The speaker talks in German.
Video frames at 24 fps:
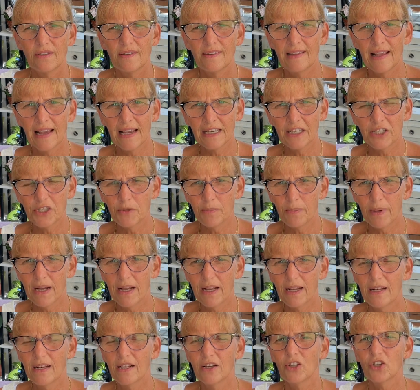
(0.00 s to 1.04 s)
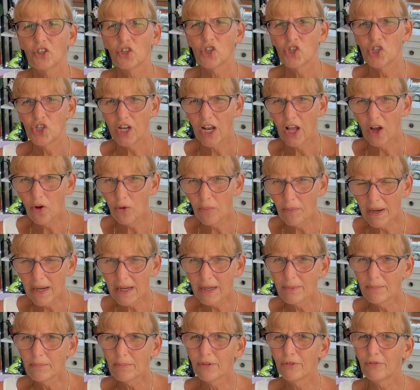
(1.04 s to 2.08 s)
sag ich mal, schlau
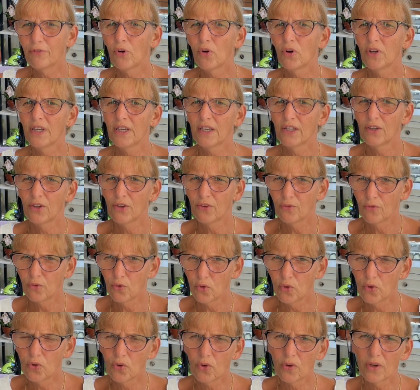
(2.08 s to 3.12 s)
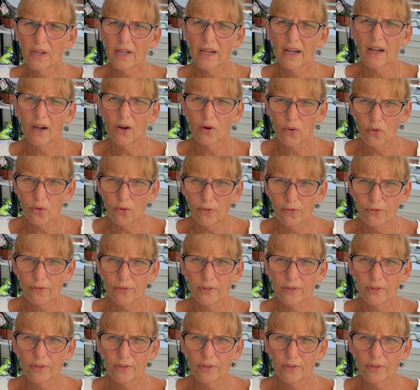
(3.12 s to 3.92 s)
machen, bevor ihr eine Wohnung kauft.